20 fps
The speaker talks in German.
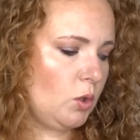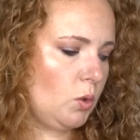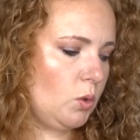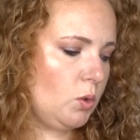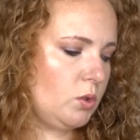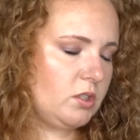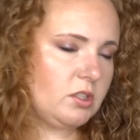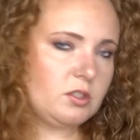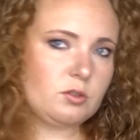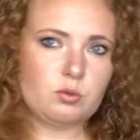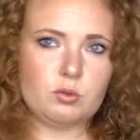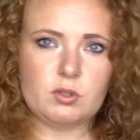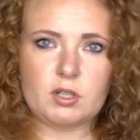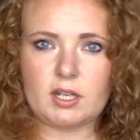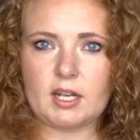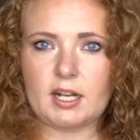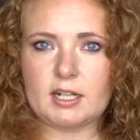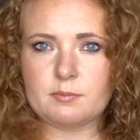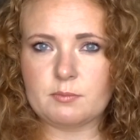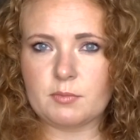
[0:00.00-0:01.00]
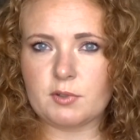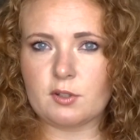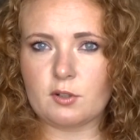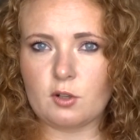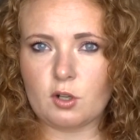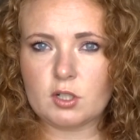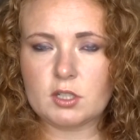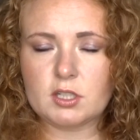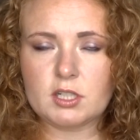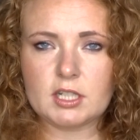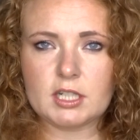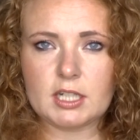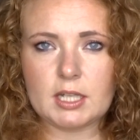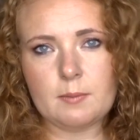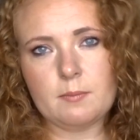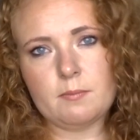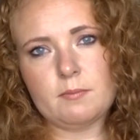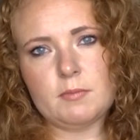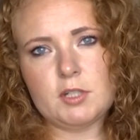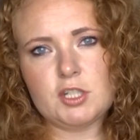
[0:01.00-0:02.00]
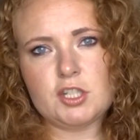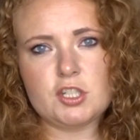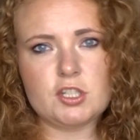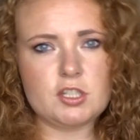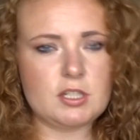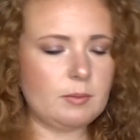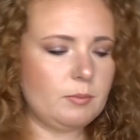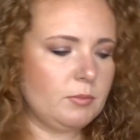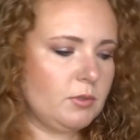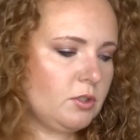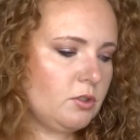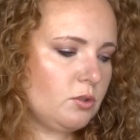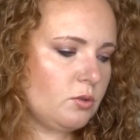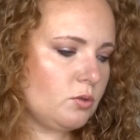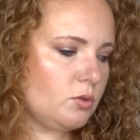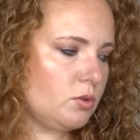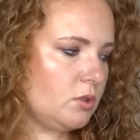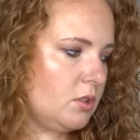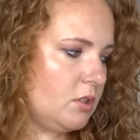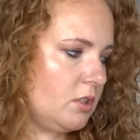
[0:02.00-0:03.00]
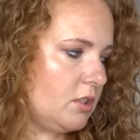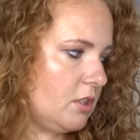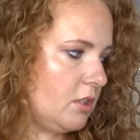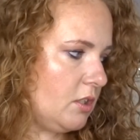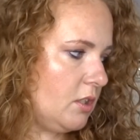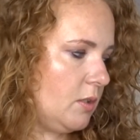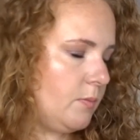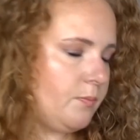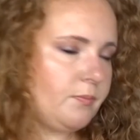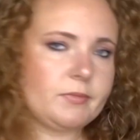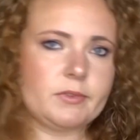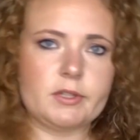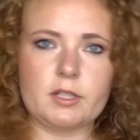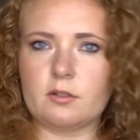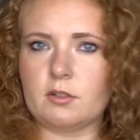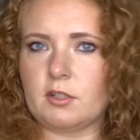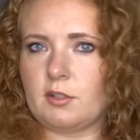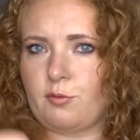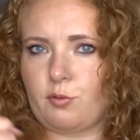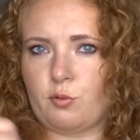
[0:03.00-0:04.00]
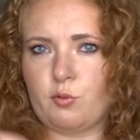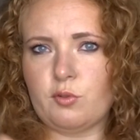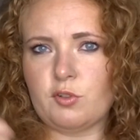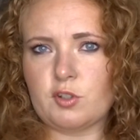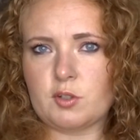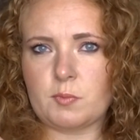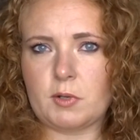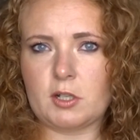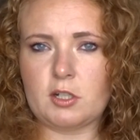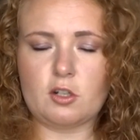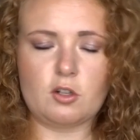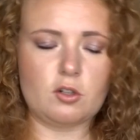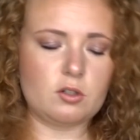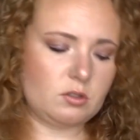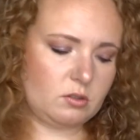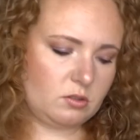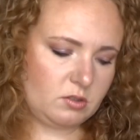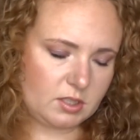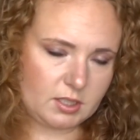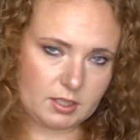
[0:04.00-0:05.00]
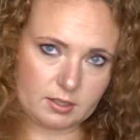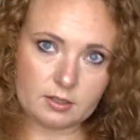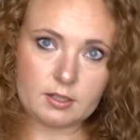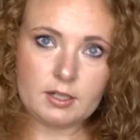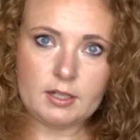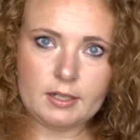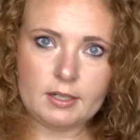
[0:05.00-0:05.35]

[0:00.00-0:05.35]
und tue dann halt ein bisschen Lockencreme, mische ich damit und ähm, dann diffuse ich meine Locken und dann